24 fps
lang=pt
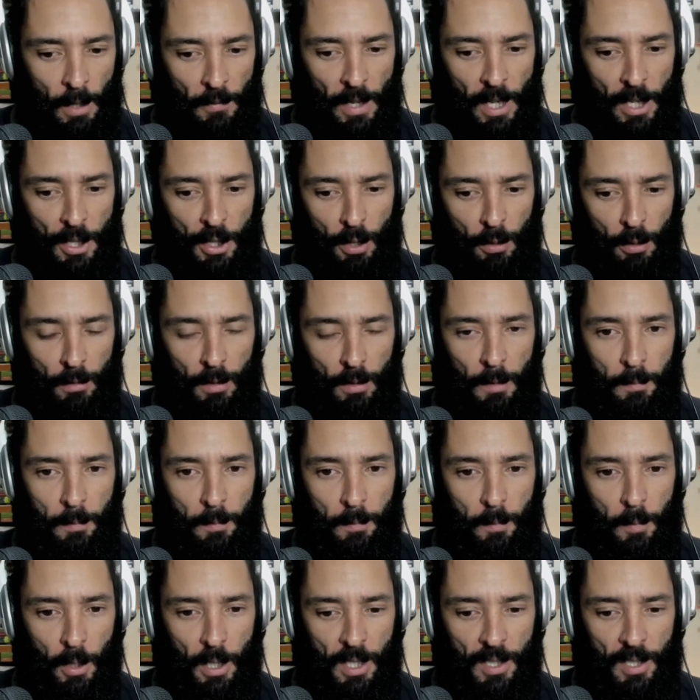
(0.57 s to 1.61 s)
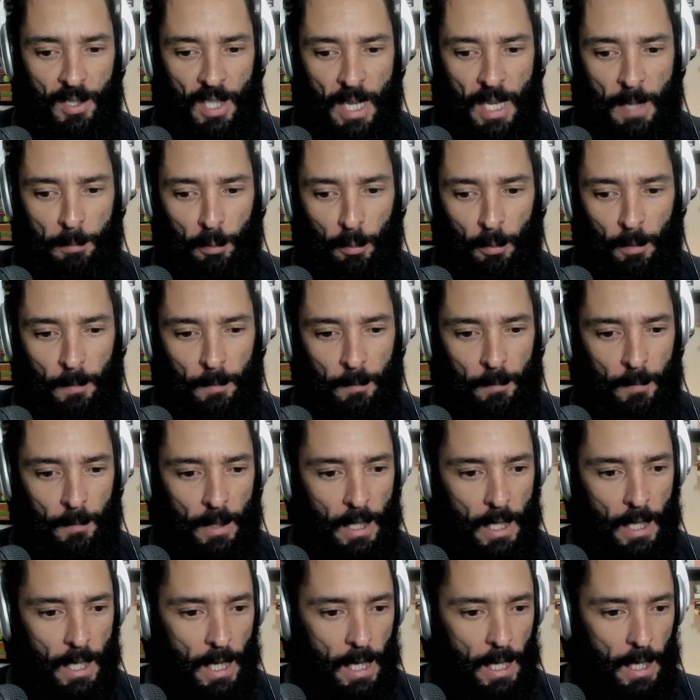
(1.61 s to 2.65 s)
Vejam, por exemplo,
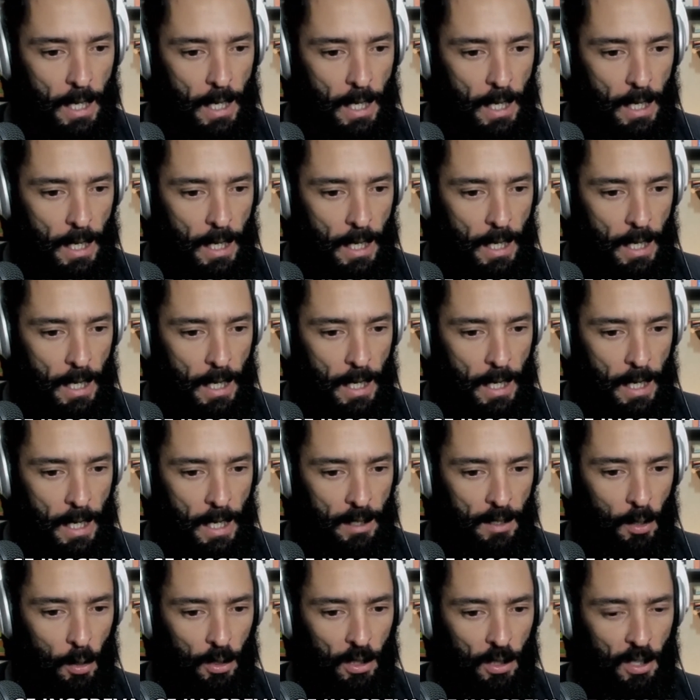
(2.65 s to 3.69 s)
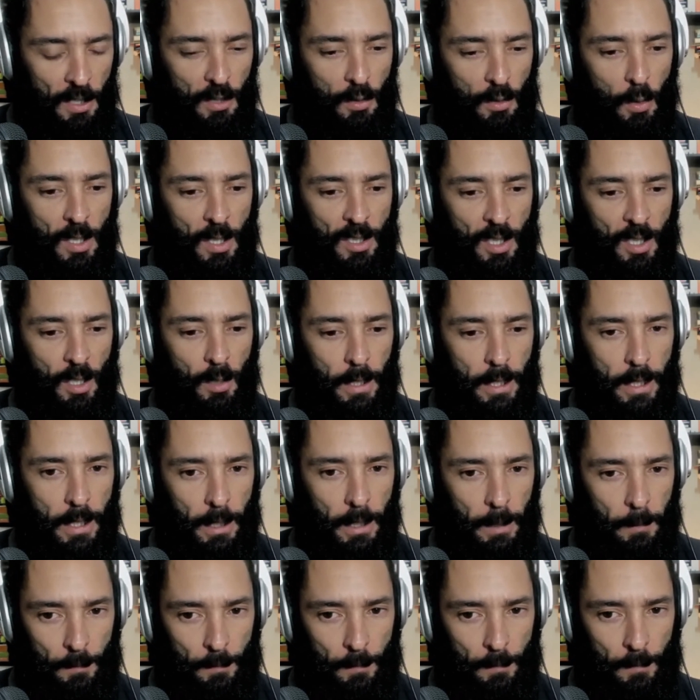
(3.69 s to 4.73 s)
essa outra situação
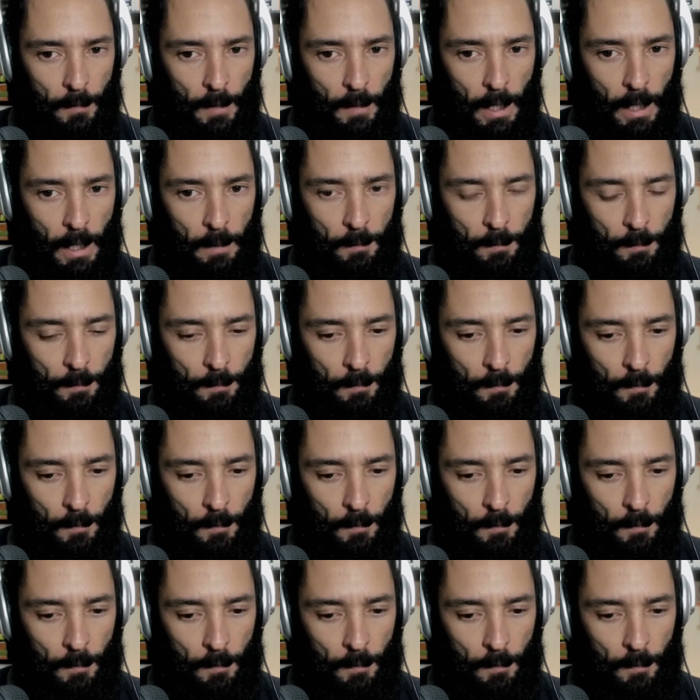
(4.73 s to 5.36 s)
aqui, tá?